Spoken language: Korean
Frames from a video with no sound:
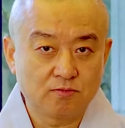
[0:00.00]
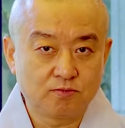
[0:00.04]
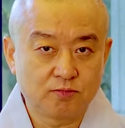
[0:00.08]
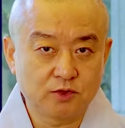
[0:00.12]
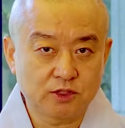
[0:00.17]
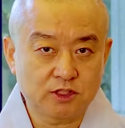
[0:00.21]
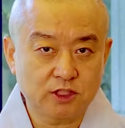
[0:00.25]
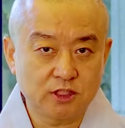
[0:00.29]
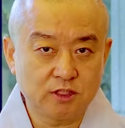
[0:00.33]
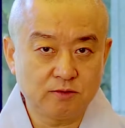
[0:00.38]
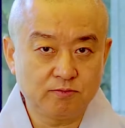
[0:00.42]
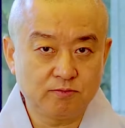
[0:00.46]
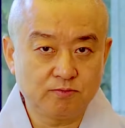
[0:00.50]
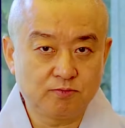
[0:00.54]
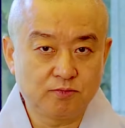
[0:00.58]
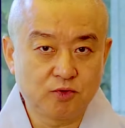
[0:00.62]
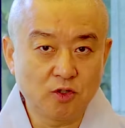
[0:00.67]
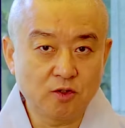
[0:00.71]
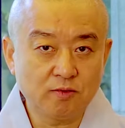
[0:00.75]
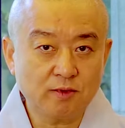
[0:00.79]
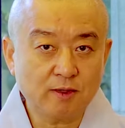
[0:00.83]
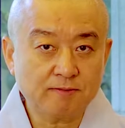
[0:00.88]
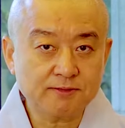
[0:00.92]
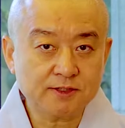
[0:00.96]
부처님
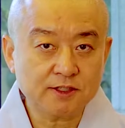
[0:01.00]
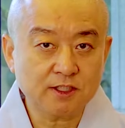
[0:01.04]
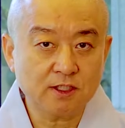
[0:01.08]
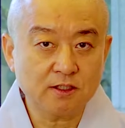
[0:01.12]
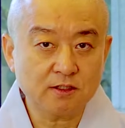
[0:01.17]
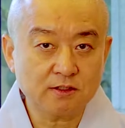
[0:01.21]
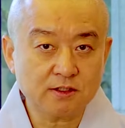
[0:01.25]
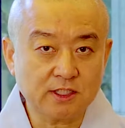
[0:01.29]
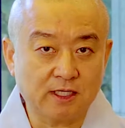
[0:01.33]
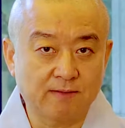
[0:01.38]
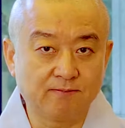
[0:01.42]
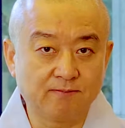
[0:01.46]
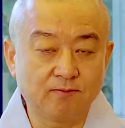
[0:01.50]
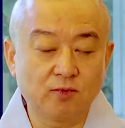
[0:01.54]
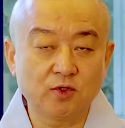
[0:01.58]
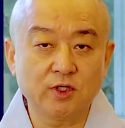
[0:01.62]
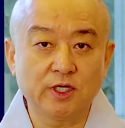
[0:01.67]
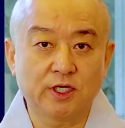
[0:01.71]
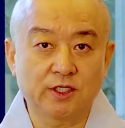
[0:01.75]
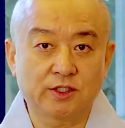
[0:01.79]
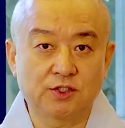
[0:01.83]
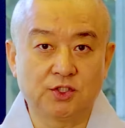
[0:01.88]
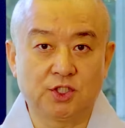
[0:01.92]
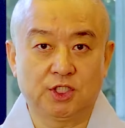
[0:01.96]
불법성
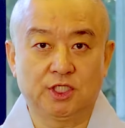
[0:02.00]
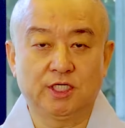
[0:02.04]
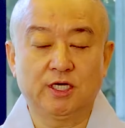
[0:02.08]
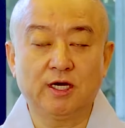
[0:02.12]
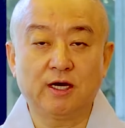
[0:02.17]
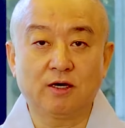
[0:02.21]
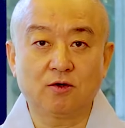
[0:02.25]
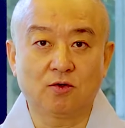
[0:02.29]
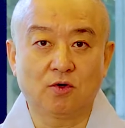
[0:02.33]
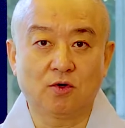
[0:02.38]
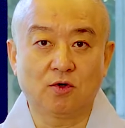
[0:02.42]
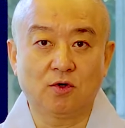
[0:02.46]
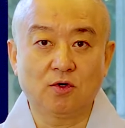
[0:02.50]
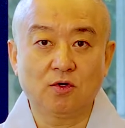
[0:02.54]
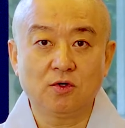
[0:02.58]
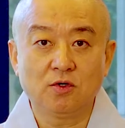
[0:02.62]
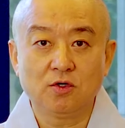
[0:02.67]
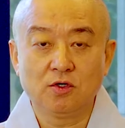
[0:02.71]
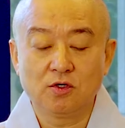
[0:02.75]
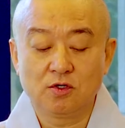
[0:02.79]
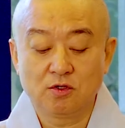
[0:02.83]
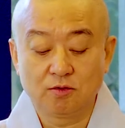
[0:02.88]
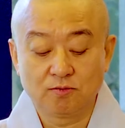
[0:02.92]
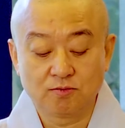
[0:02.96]
삼보에
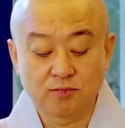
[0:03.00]
귀의하고